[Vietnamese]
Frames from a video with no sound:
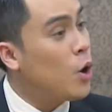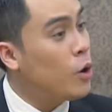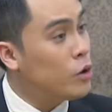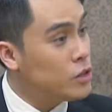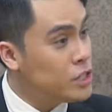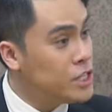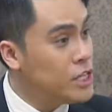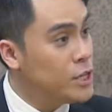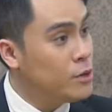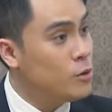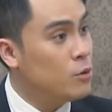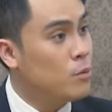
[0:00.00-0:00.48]
khó
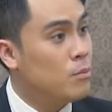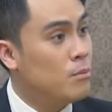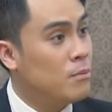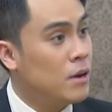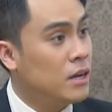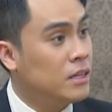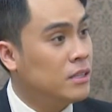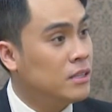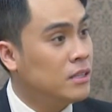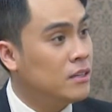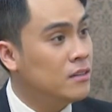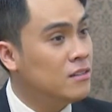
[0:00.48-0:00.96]
chịu
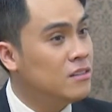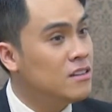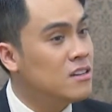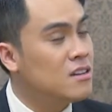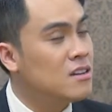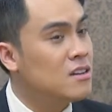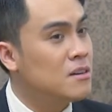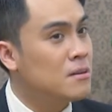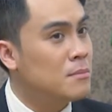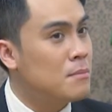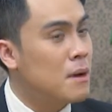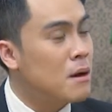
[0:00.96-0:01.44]
mà những
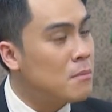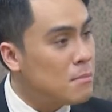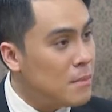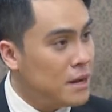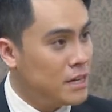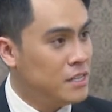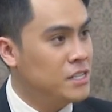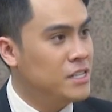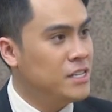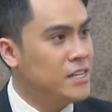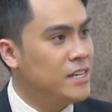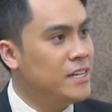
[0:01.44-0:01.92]
người mắc
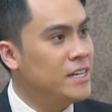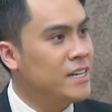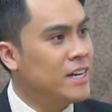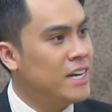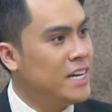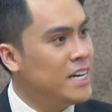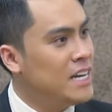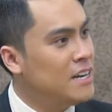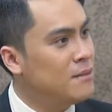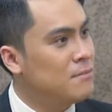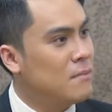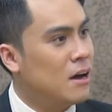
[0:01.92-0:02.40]
bệnh trĩ
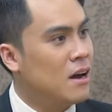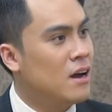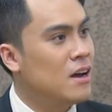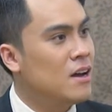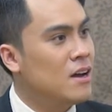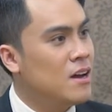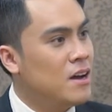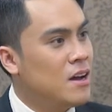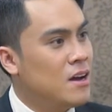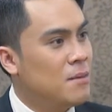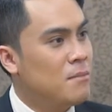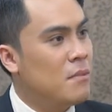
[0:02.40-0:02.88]
khi mà
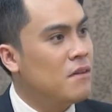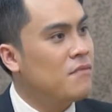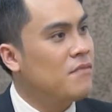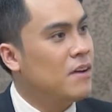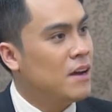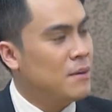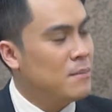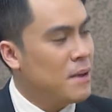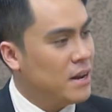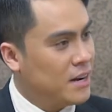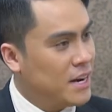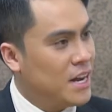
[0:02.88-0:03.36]
mắc
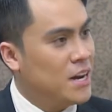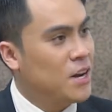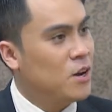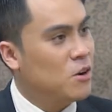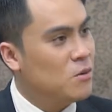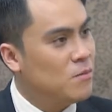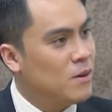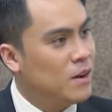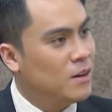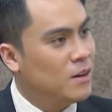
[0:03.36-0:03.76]
phải bệnh này được không